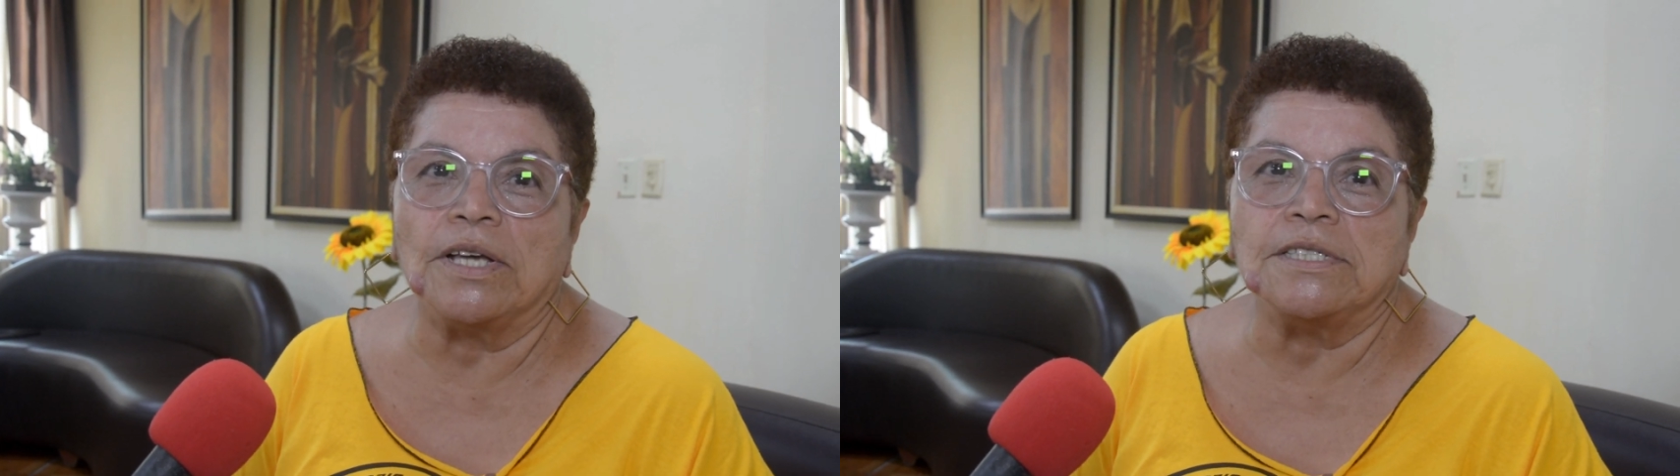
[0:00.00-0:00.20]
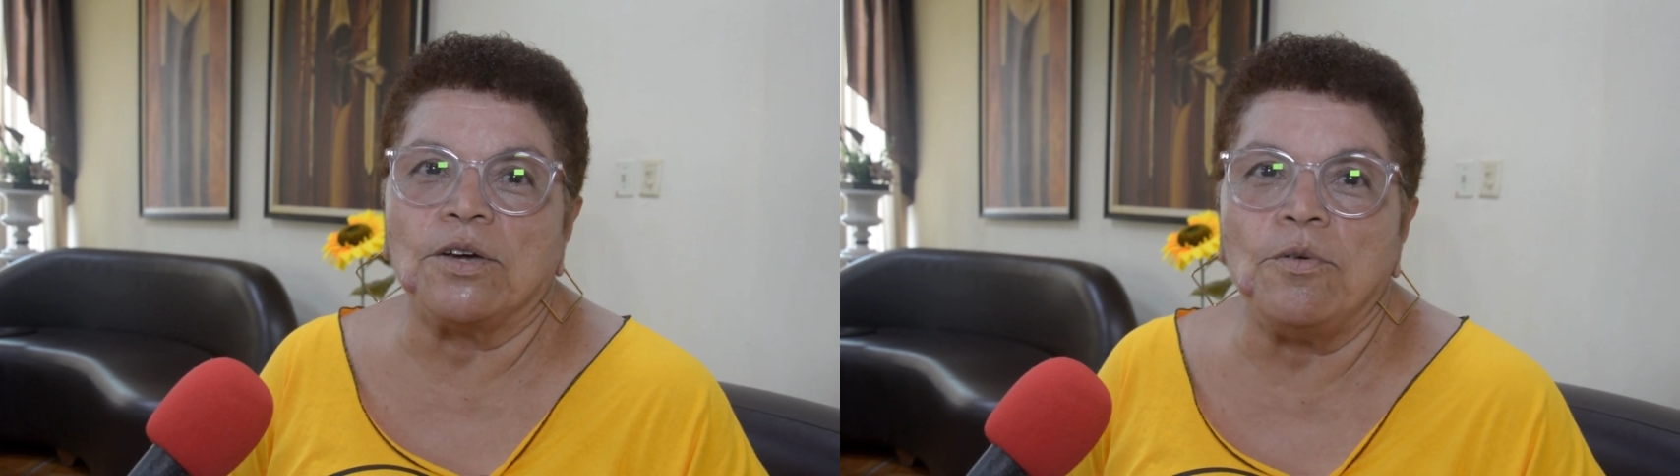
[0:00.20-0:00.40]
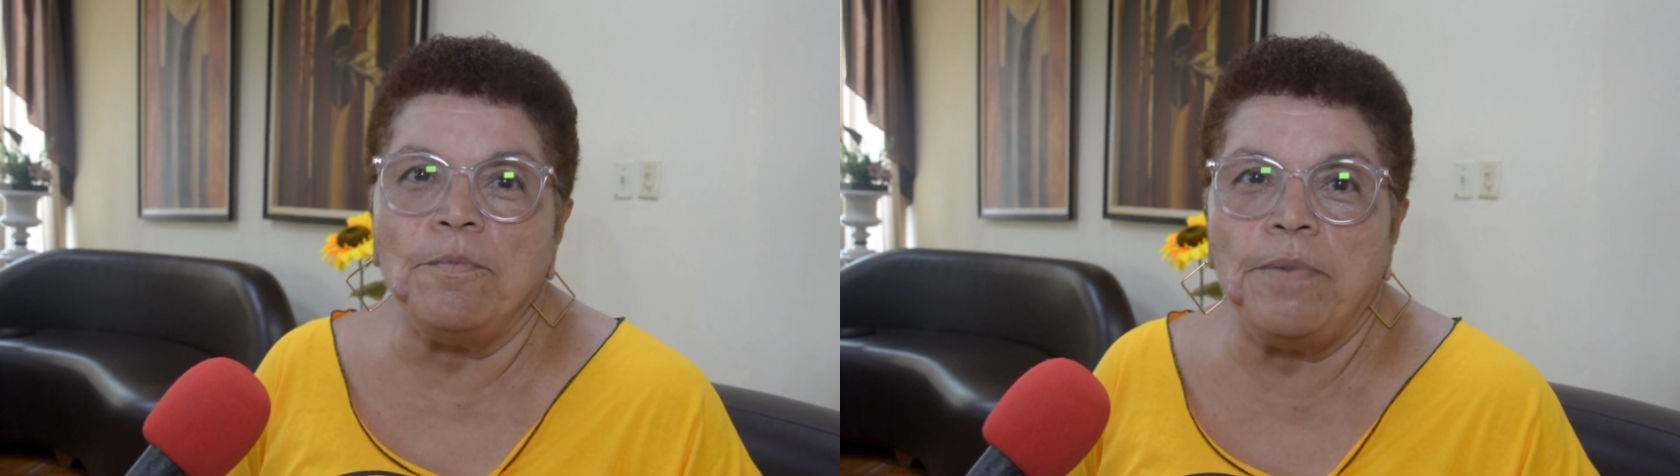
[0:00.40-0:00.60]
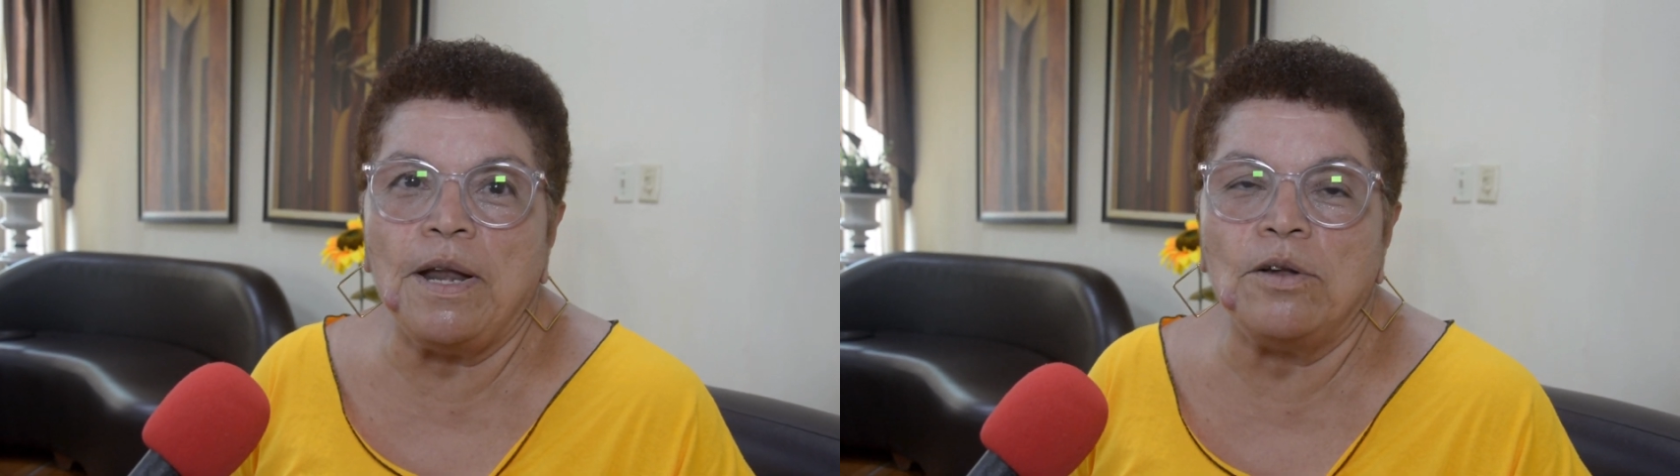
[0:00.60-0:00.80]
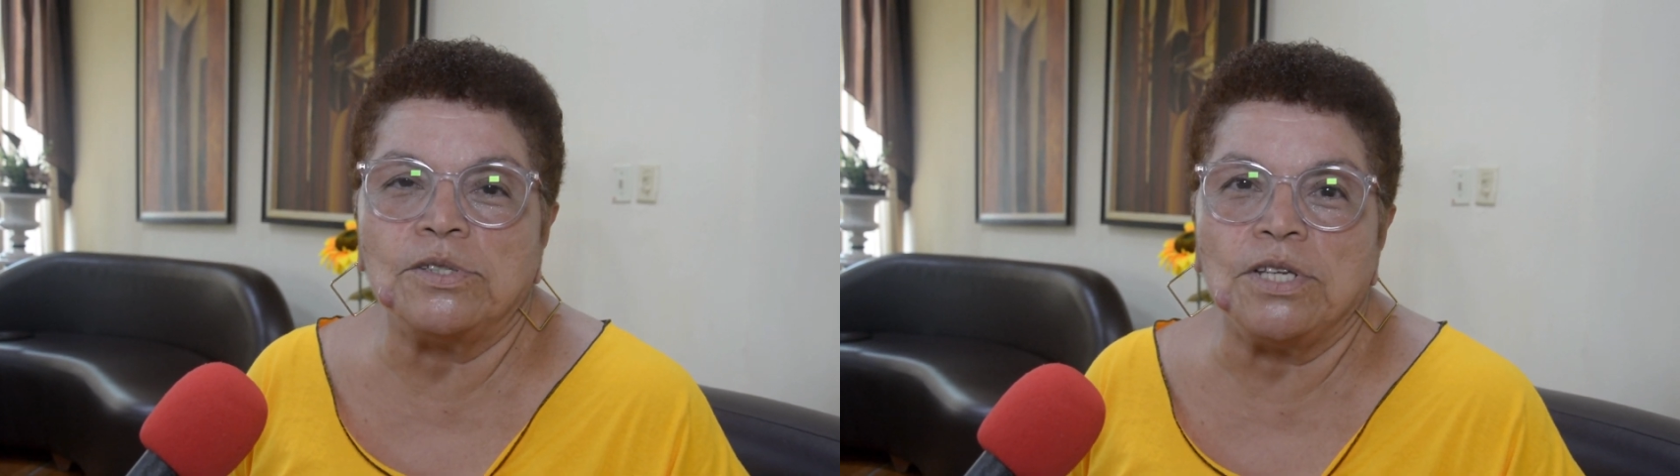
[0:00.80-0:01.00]
que se
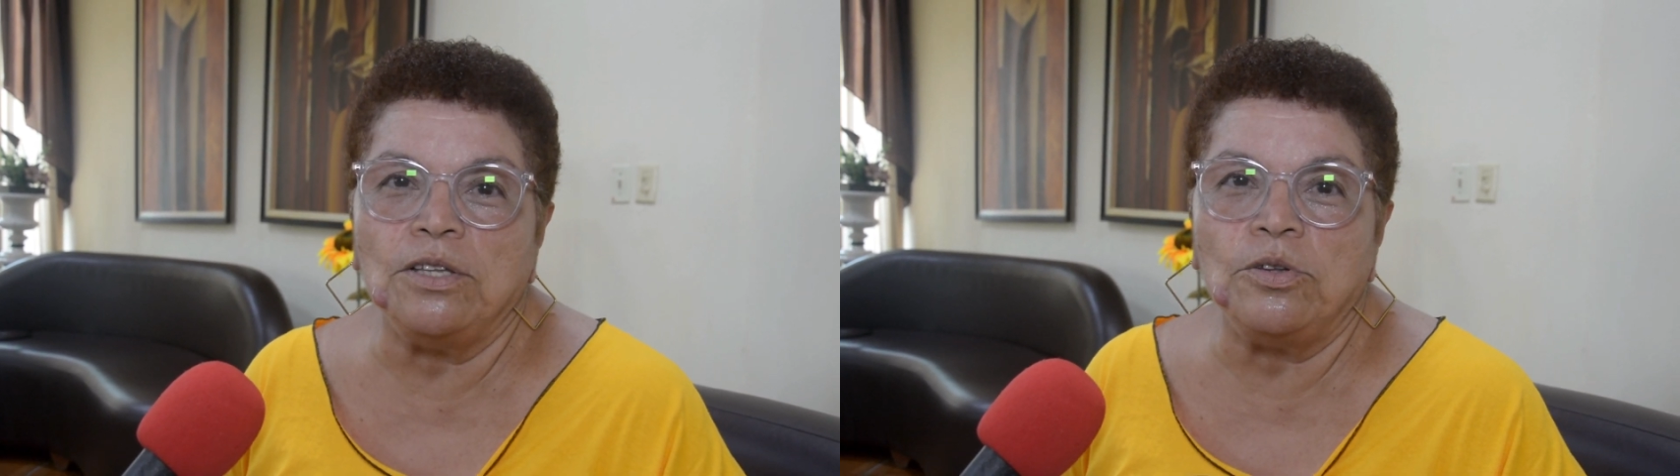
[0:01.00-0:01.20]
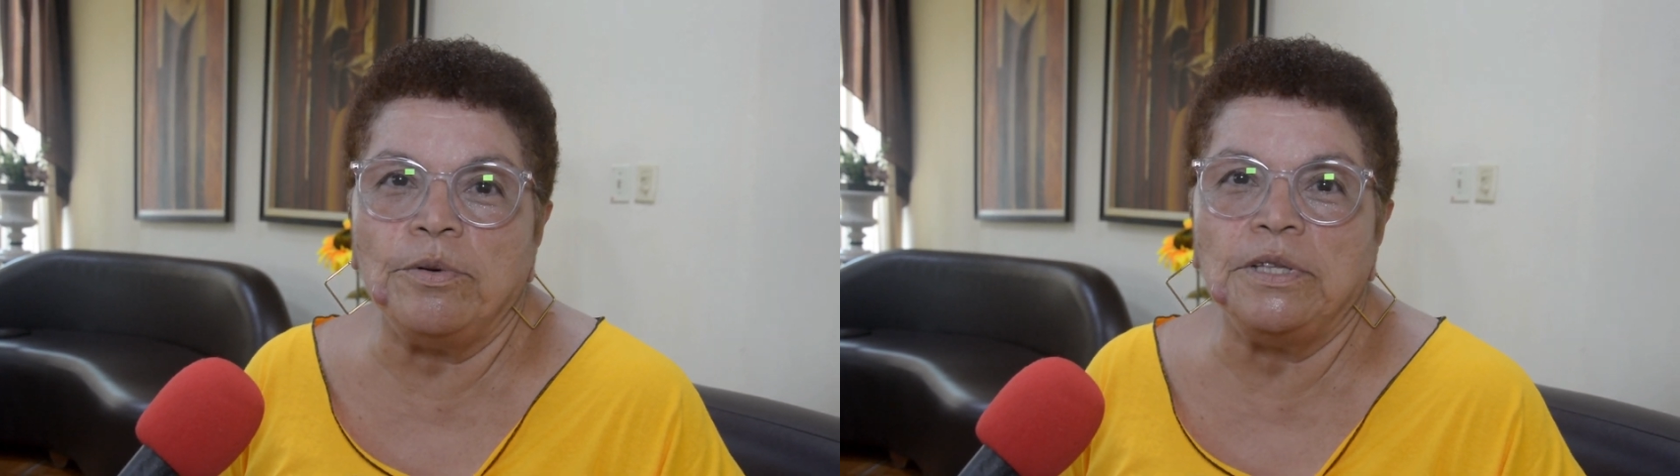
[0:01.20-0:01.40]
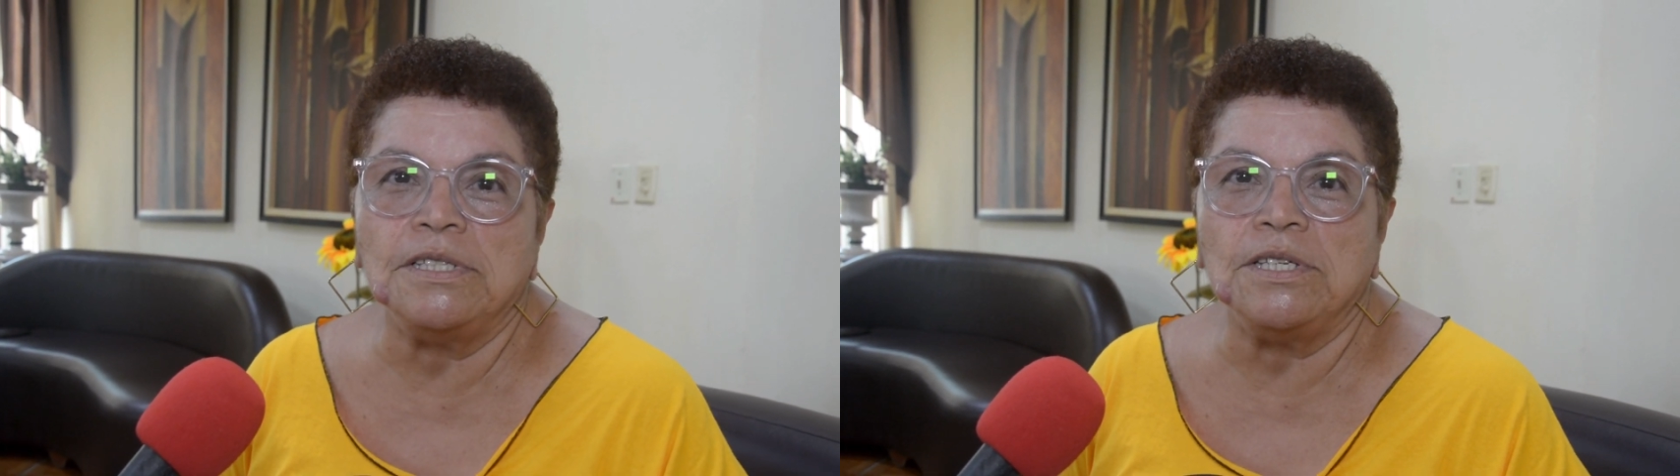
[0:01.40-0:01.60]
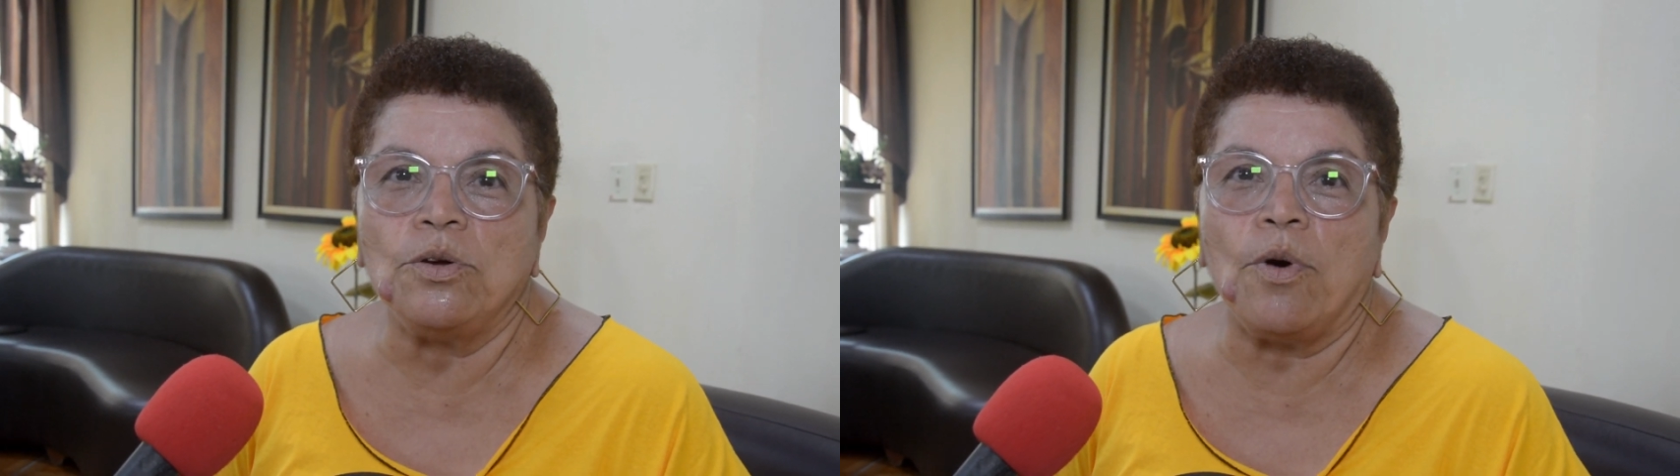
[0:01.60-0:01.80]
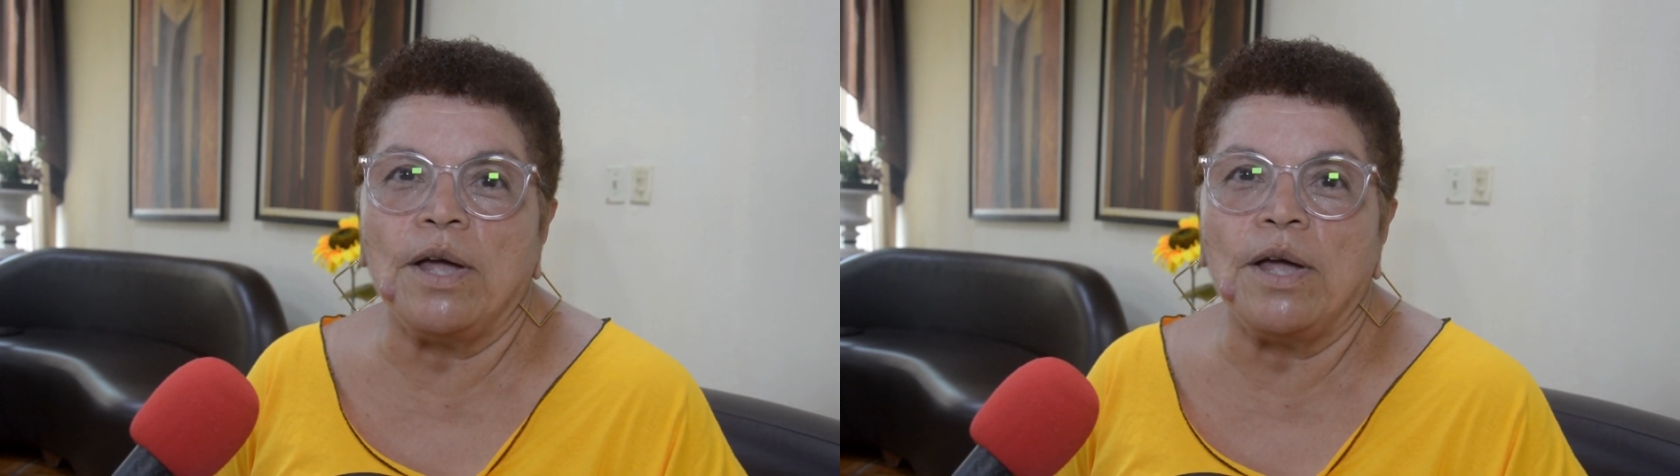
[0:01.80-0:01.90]
cumplen los 125